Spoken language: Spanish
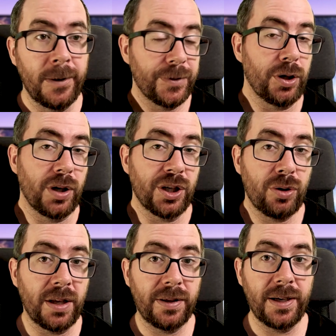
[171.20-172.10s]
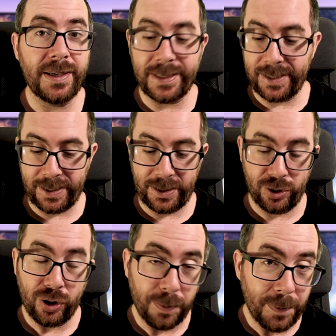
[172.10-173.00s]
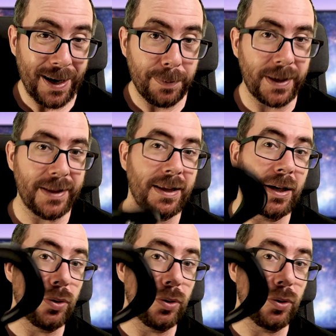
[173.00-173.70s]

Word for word: Yo lo que suelo hacer es que normalmente